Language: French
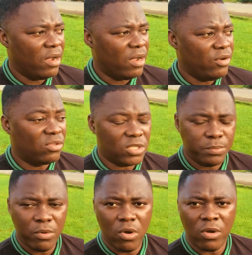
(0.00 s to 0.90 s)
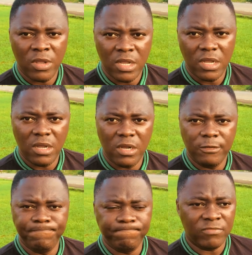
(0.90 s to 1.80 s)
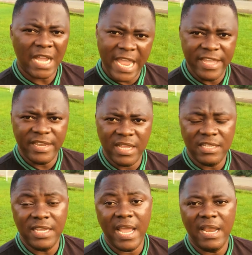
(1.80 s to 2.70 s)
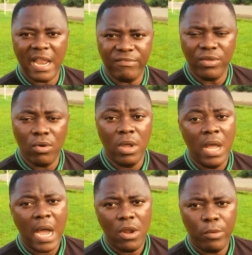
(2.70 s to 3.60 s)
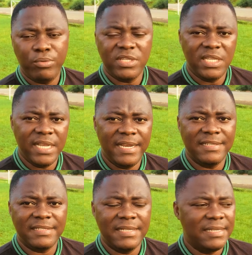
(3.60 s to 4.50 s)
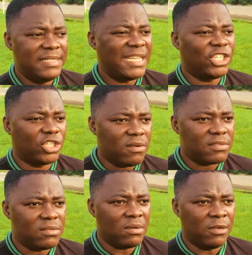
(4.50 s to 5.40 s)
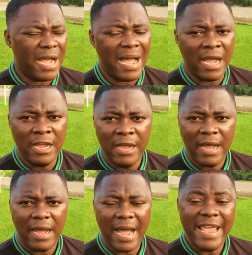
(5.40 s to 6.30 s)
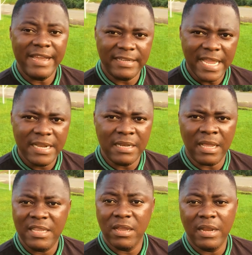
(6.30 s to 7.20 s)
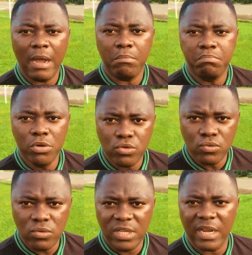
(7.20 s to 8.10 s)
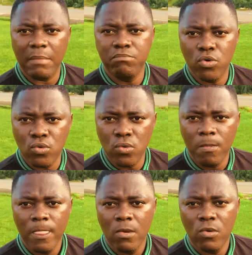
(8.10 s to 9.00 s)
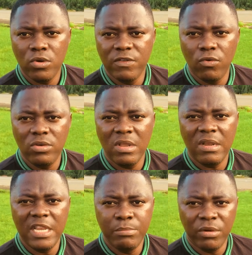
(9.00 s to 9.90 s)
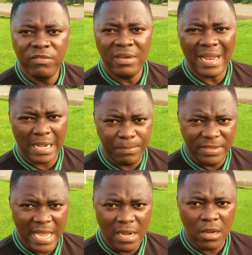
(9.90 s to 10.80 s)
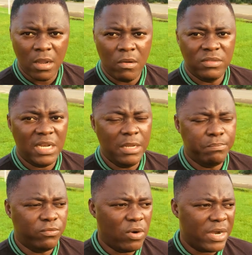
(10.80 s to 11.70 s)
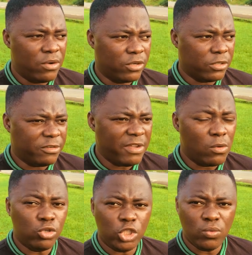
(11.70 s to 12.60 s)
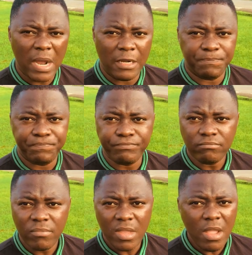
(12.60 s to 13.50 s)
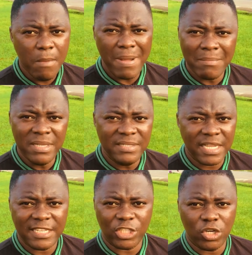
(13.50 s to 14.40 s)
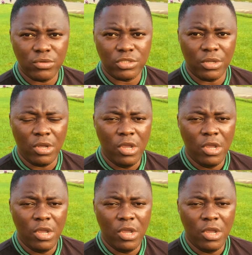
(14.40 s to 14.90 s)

de transport euh, aérien qui est l'avion. Alors pour ce qui est des, agences euh, aériennes, il y en a beaucoup, il y en a beaucoup au niveau de Libreville, la capitale. Vous allez pouvoir donc euh, faire le choix parmi ces agences